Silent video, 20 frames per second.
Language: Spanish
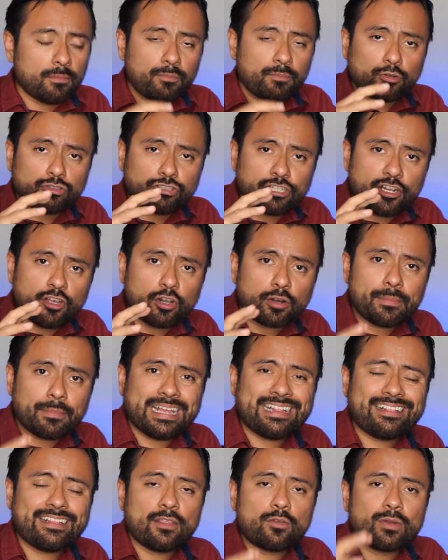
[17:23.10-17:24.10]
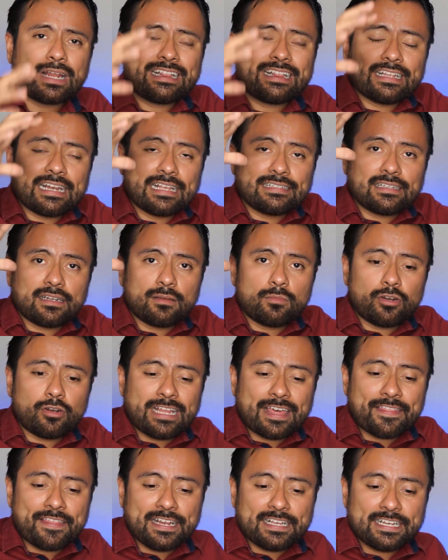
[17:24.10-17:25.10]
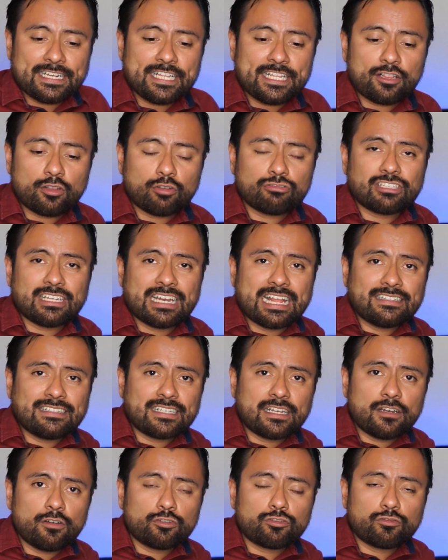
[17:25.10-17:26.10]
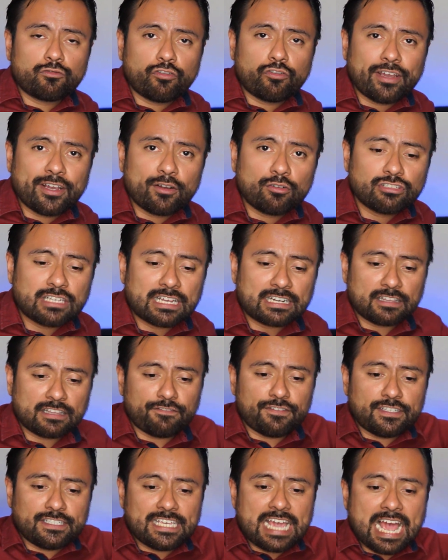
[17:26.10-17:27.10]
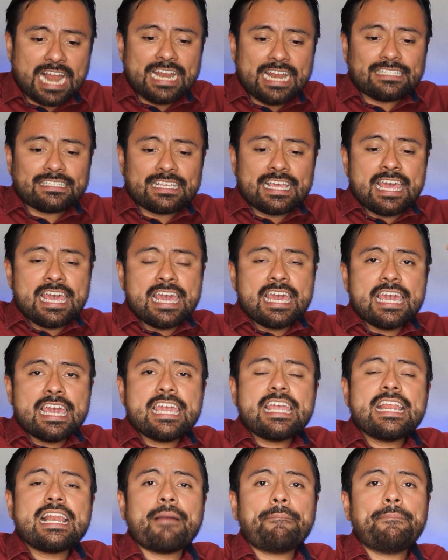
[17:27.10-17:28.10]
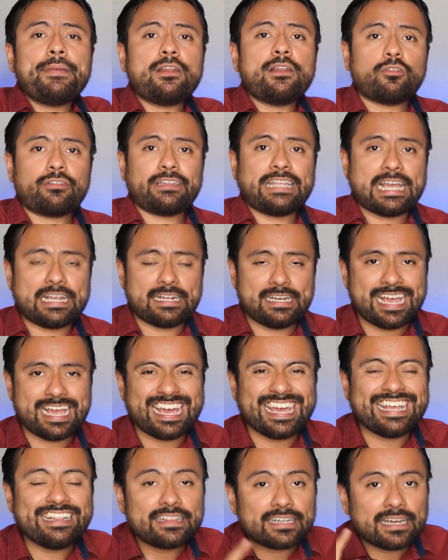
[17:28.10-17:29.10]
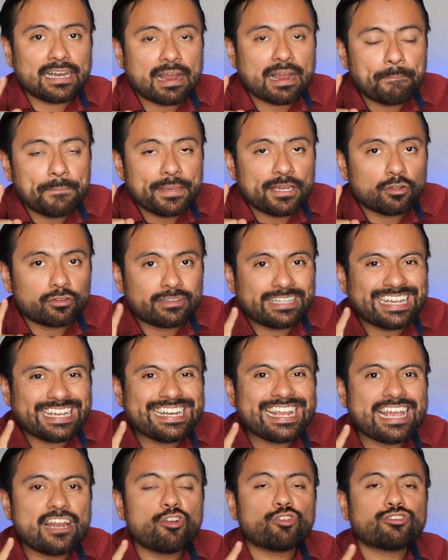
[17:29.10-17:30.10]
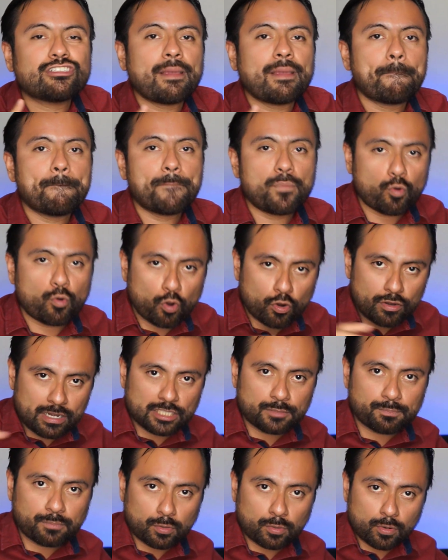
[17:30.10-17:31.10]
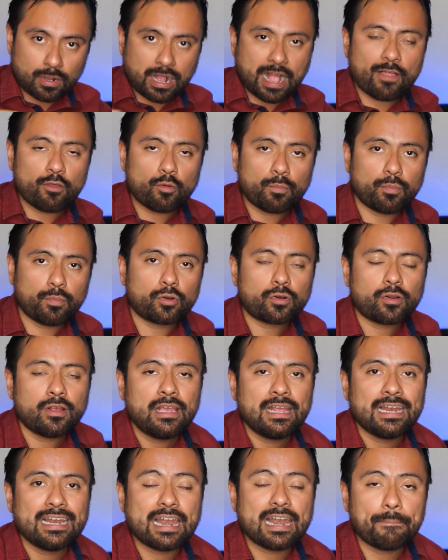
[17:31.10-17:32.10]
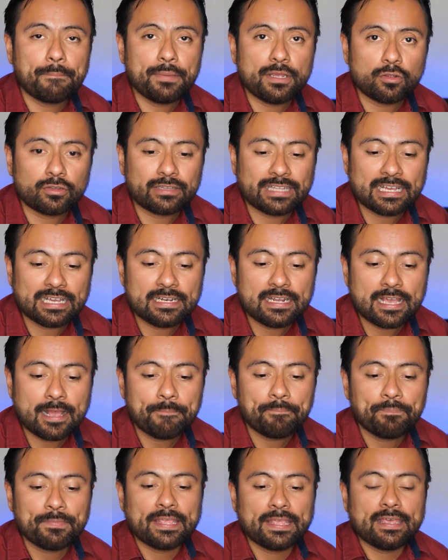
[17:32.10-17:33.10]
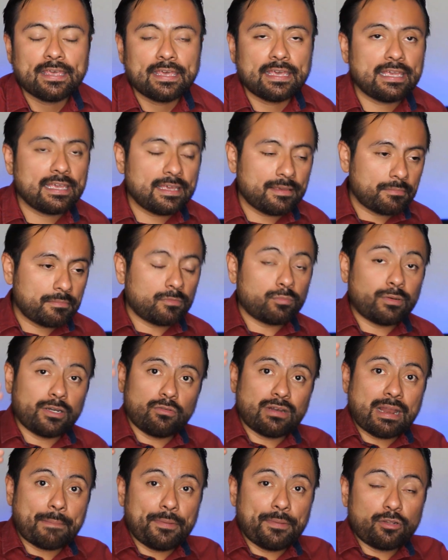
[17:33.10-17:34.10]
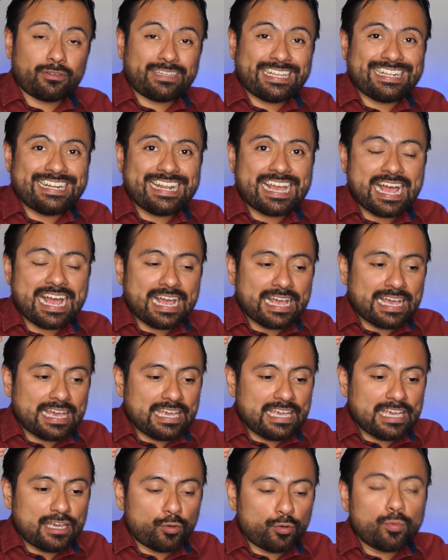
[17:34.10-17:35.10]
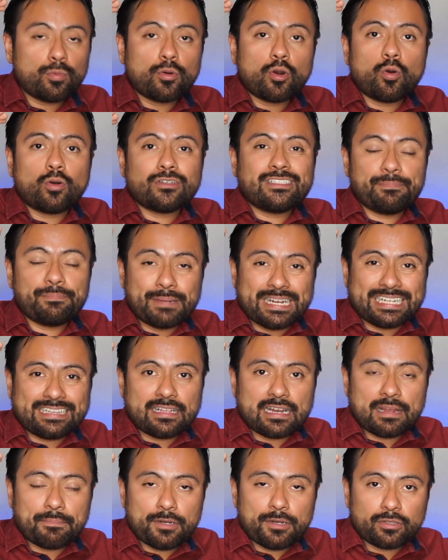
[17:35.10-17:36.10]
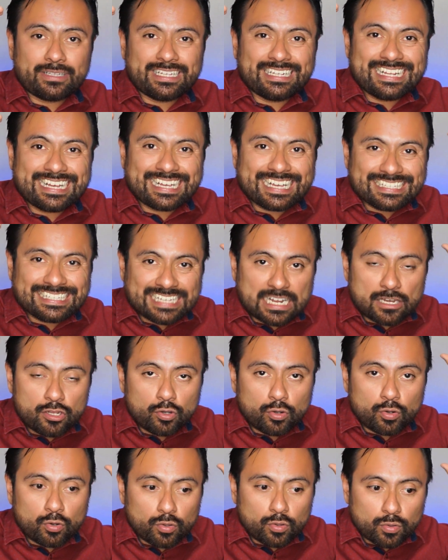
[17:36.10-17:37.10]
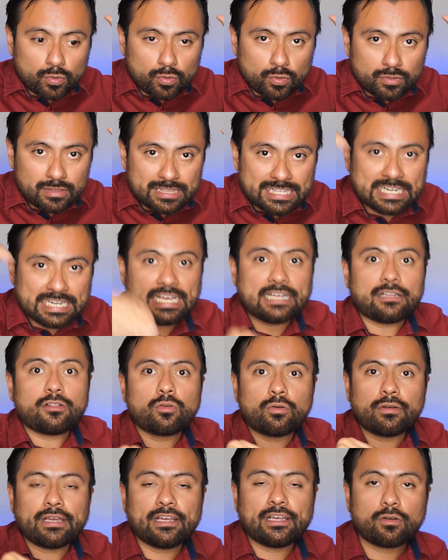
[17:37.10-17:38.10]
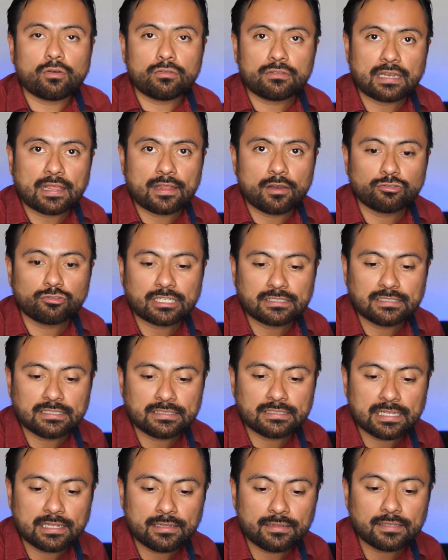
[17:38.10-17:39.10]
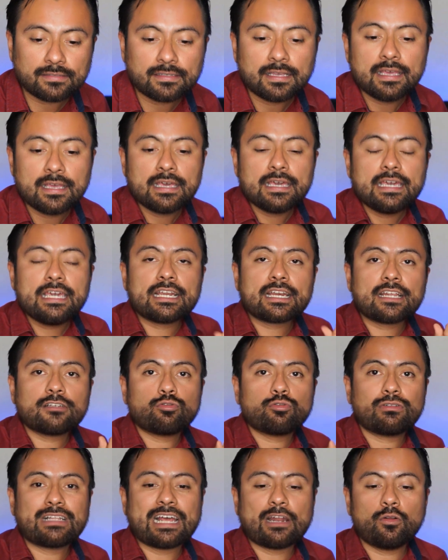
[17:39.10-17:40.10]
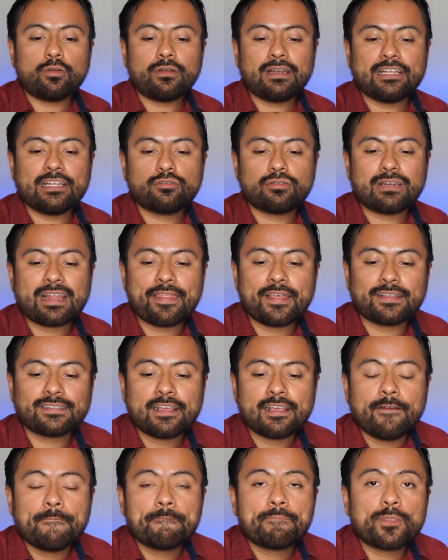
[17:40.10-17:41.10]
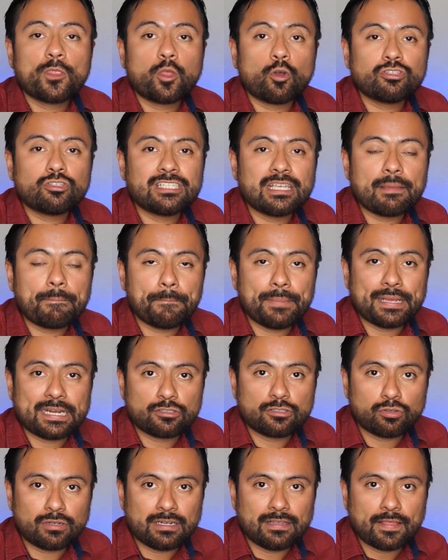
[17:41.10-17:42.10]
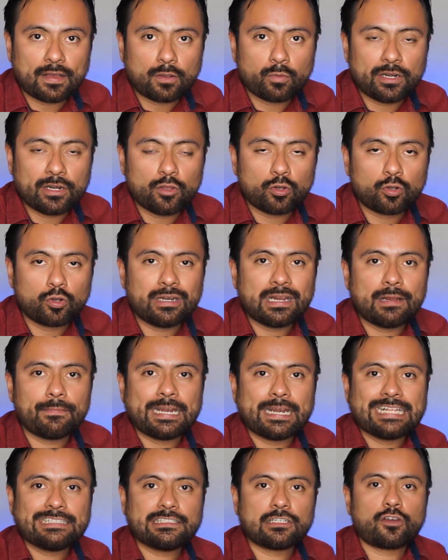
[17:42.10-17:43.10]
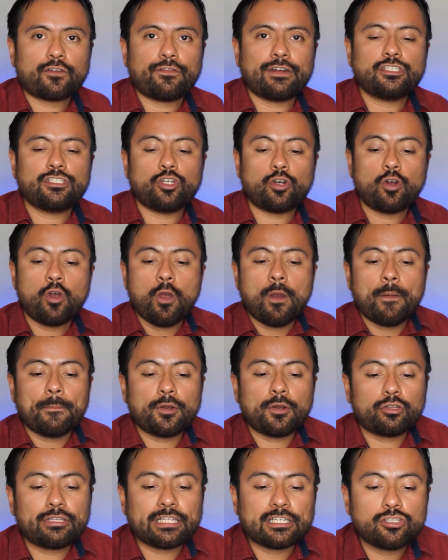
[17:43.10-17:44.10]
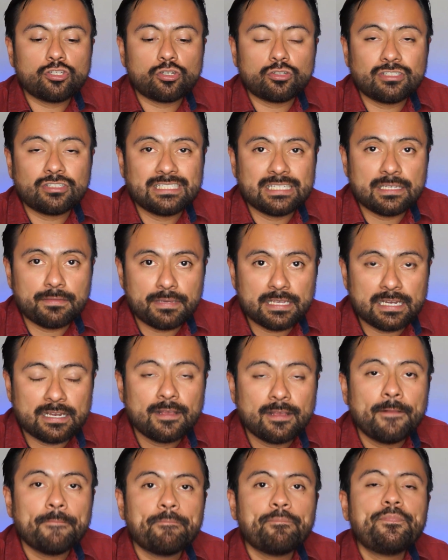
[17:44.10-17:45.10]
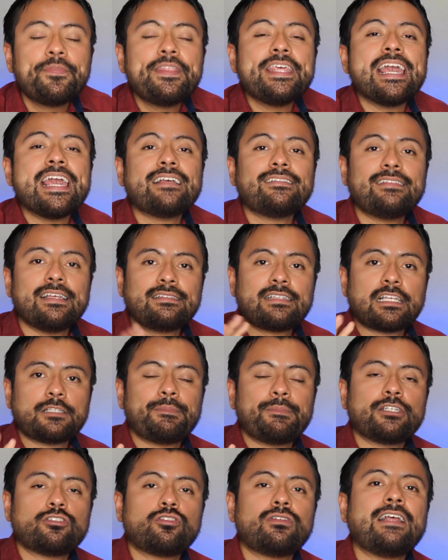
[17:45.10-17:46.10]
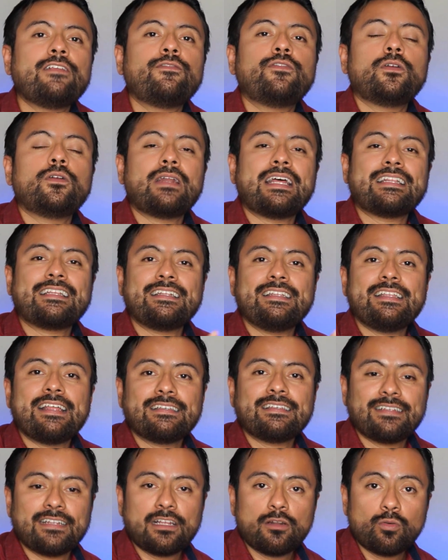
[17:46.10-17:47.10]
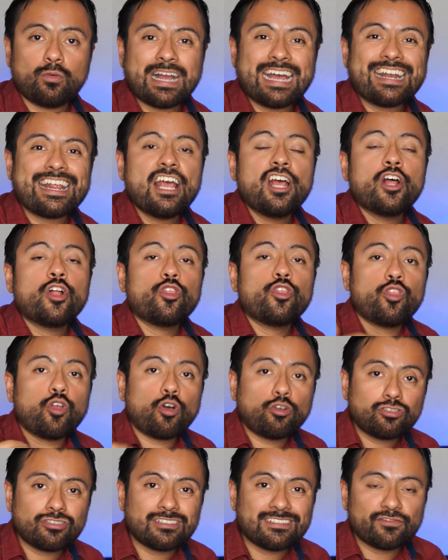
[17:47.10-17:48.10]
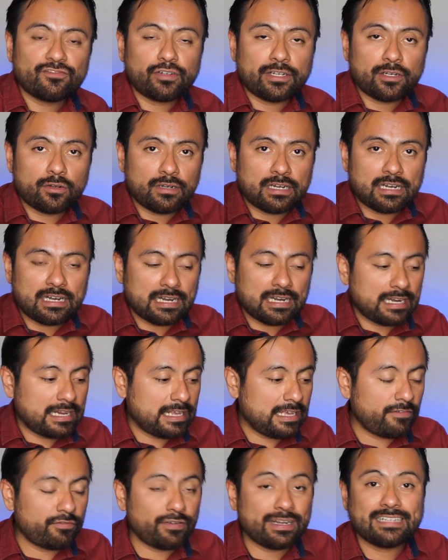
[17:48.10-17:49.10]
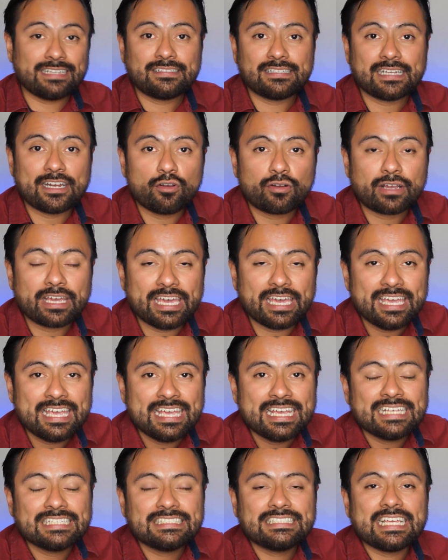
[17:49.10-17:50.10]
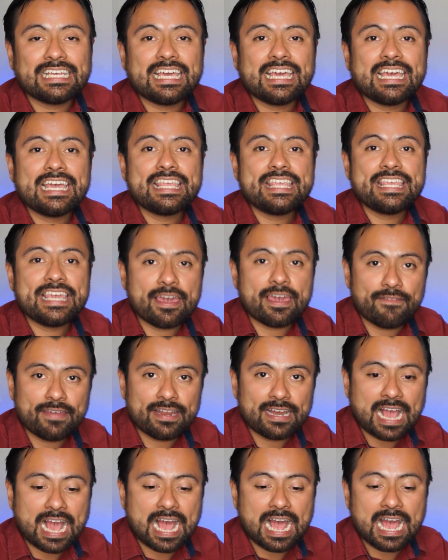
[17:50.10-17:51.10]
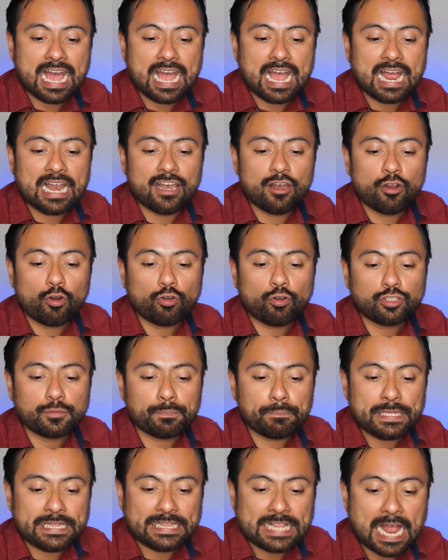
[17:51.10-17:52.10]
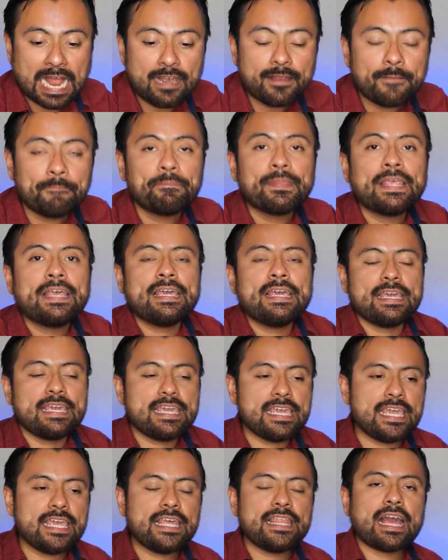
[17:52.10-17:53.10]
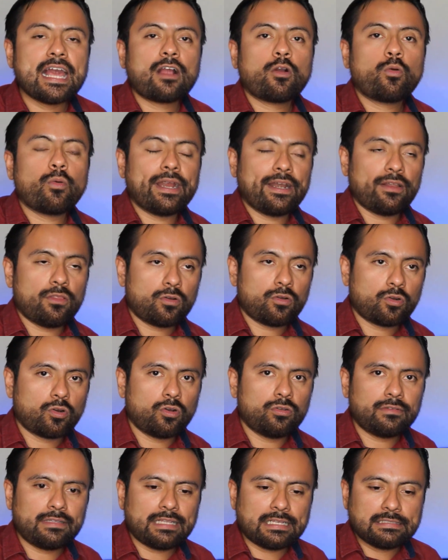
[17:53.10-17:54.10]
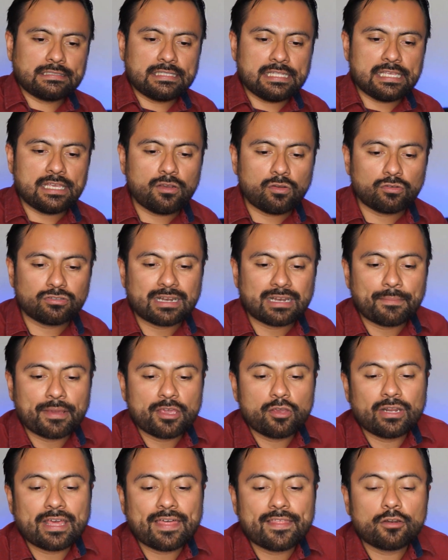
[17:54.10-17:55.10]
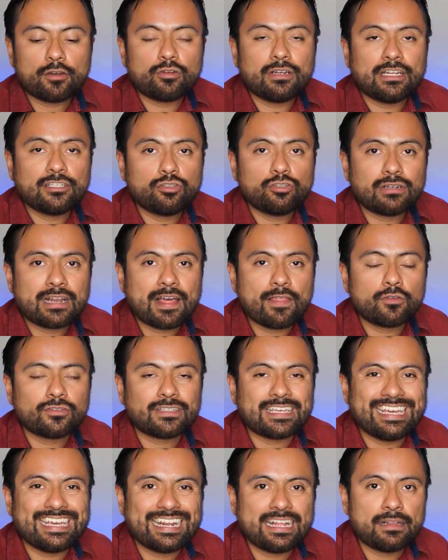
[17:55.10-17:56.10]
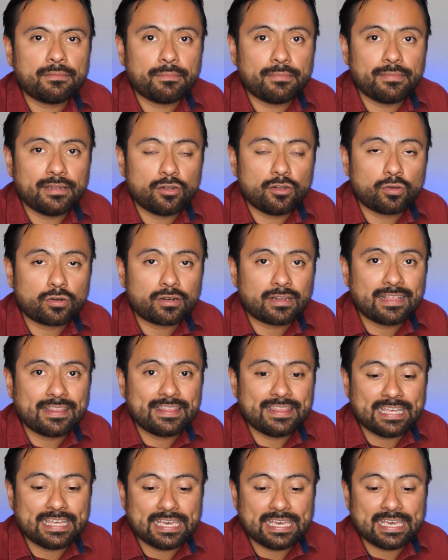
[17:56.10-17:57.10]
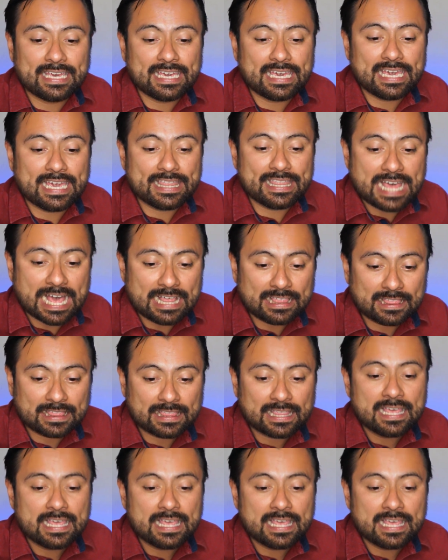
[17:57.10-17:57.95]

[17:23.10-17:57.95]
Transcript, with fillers: Posteriormente, durante la ceremonia del grito, se lanzan los fuegos artificiales y la pirotecnia, entre la pirotecnia y los empujones provocados por la pirotecnia, eh, bueno, la pirotecnia, eh, hubo parte de la pirotecnia que salió directo en contra de los asistentes y resultaron lesionadas 12 personas de acuerdo con el balance que ofreció Protección Civil. 10 de estas personas fueron atendidas en el lugar, dos fueron, eh, fue necesario que se lleven al hospital y de acuerdo con testigos, la mayoría de los lesionados eran menor de edad